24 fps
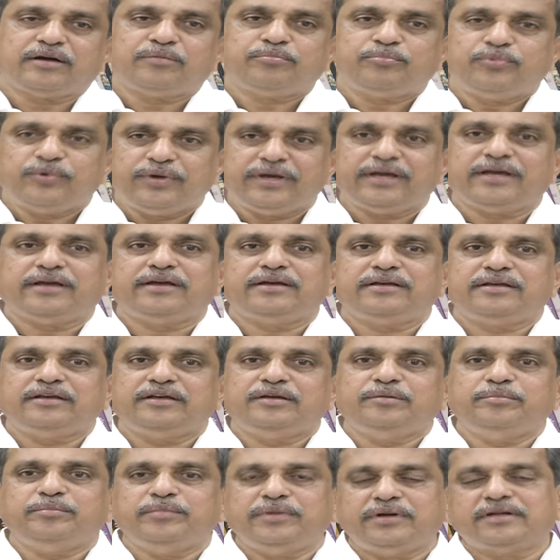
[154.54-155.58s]
అప్పుడే
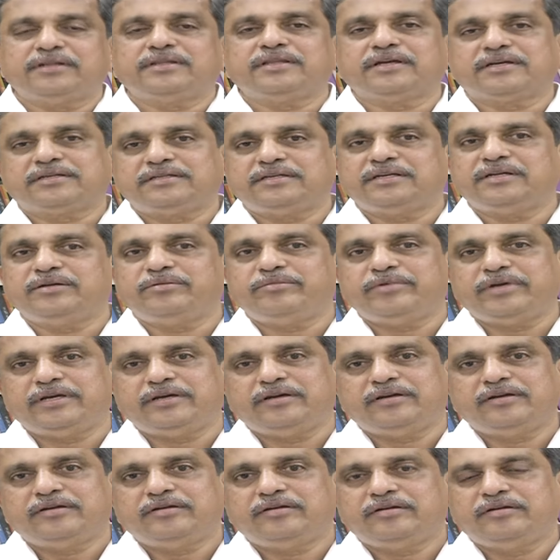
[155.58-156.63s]
ఇమ్మీడియట్ తక్షణమే
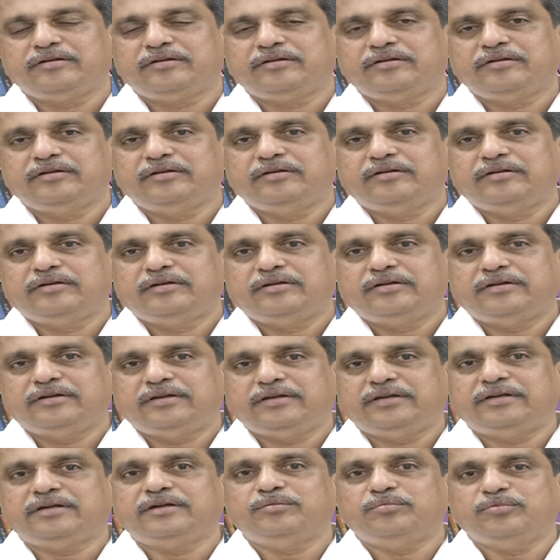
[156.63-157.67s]

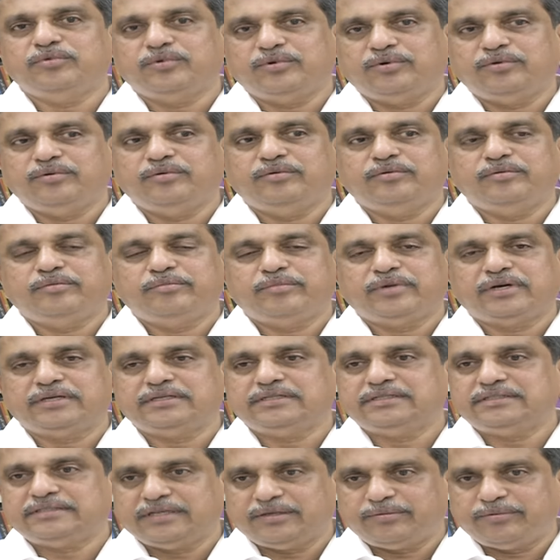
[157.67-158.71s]
టీటీడీ బోర్డు
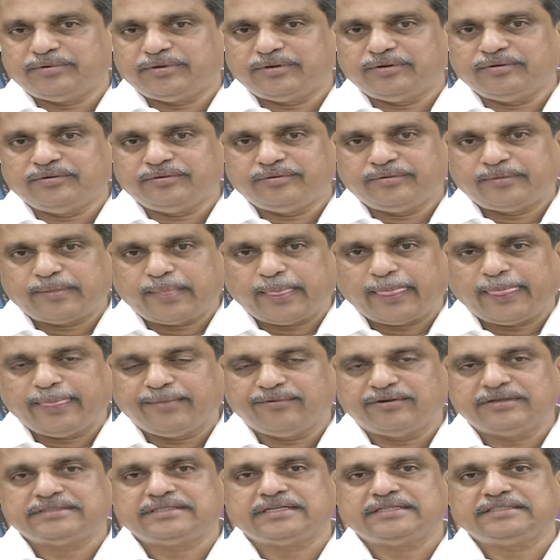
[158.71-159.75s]
మాజీ చైర్మన్లు
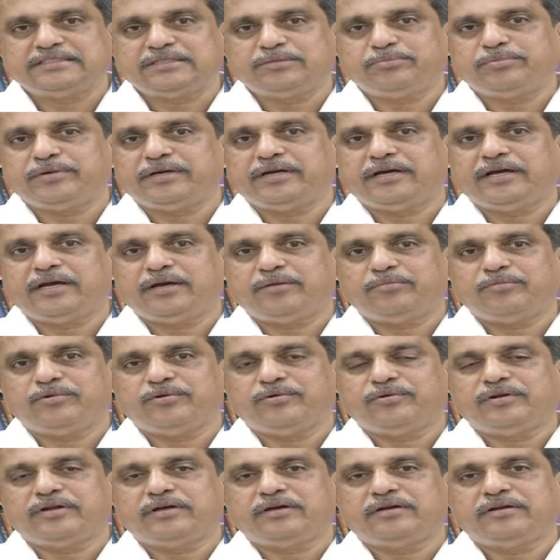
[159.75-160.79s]
వైఎస్ఆర్సీపీ హయాంలో
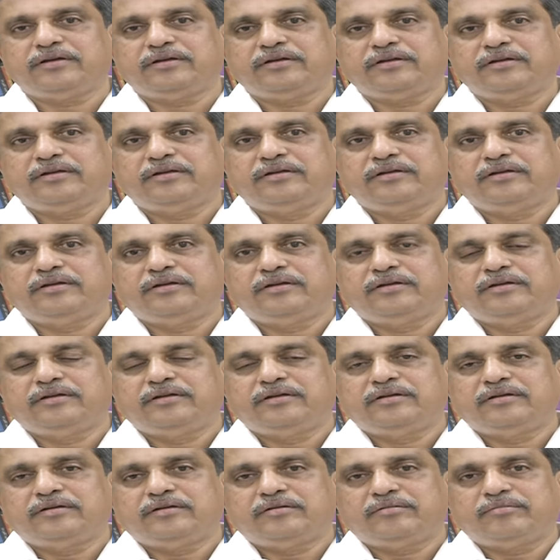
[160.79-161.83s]
ఉన్న
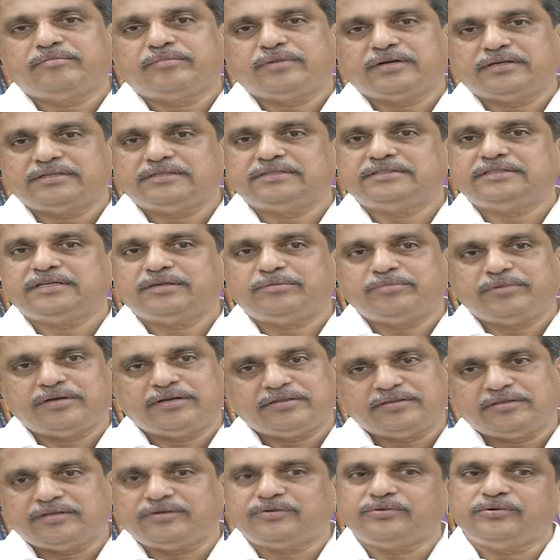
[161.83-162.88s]
మాజీ చైర్మన్
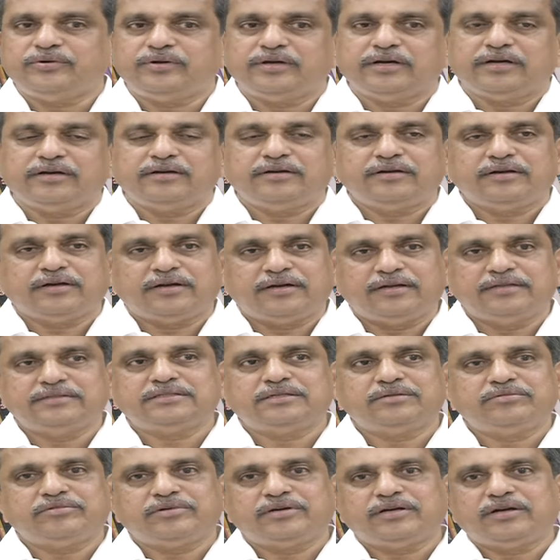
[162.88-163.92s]
ఇద్దరు కూడా
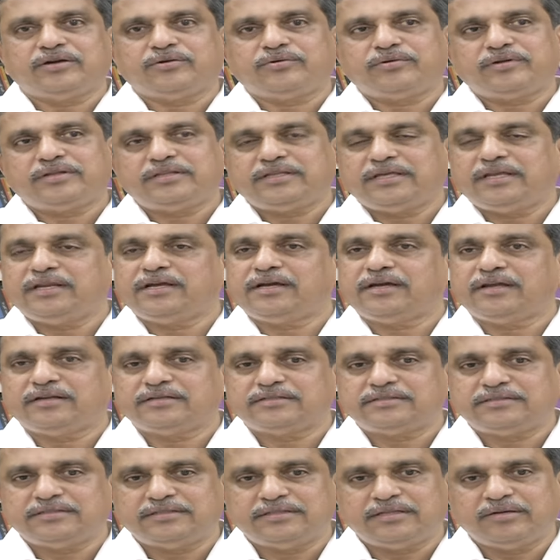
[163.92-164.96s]
ఖండించడమే కాకుండా దేనికైనా
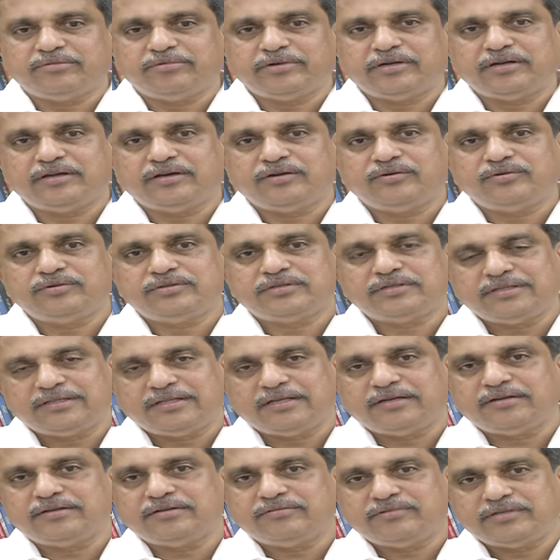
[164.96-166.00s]
సిద్ధమన్నారు సిద్ధ
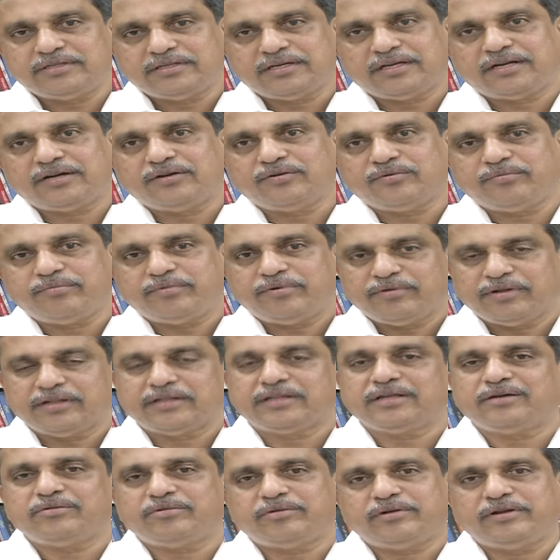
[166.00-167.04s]
విచారణకు మేము
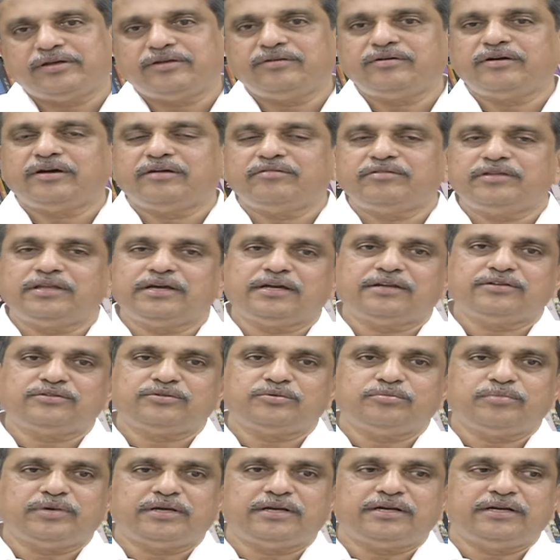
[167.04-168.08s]
వెళ్తామన్నారు ఆ విధంగానే
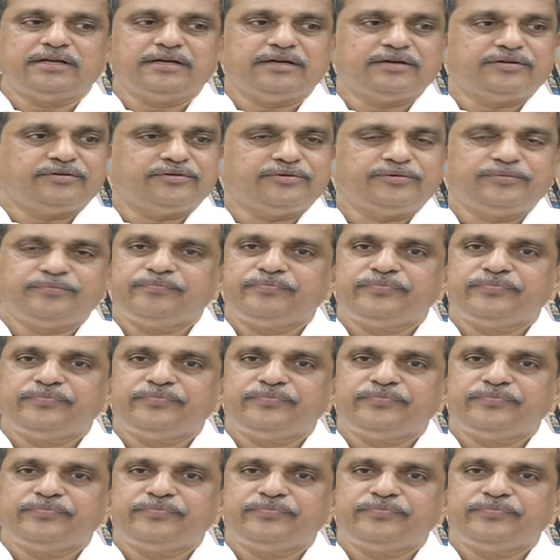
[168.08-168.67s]
సుబ్బారెడ్డి గారు